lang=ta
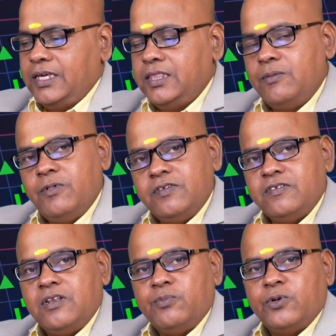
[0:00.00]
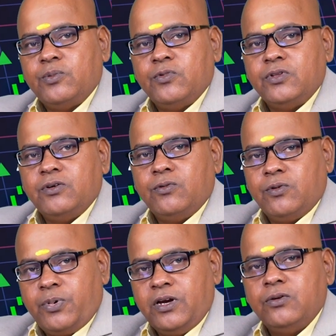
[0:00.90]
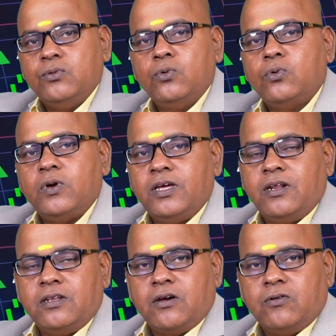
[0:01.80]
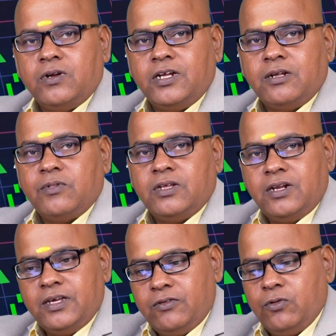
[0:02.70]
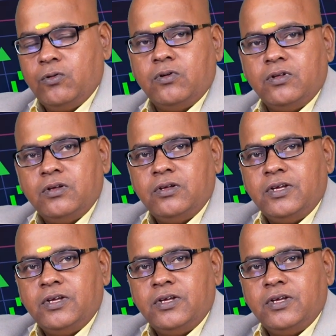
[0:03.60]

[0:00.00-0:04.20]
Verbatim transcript: இந்த பேசிஸில் பண்ணும்போது ஒரு பங்கு நூறுரூவா இருந்தால் கூட நம்ம அதில் ஒரு ஒரு